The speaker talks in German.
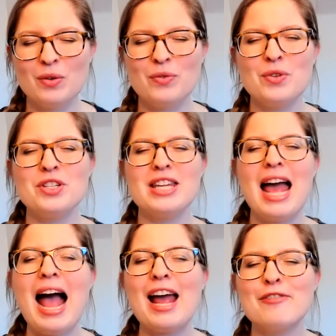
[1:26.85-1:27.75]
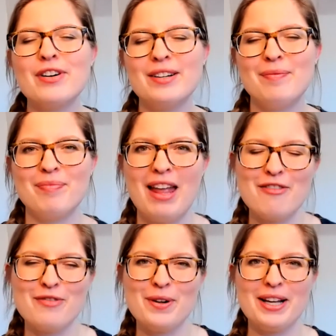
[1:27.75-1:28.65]
und wünsche dir einfach
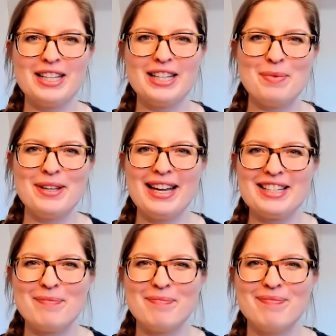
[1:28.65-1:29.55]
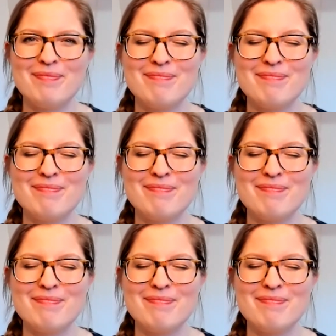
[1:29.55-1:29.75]
erfolgreiche Projekte.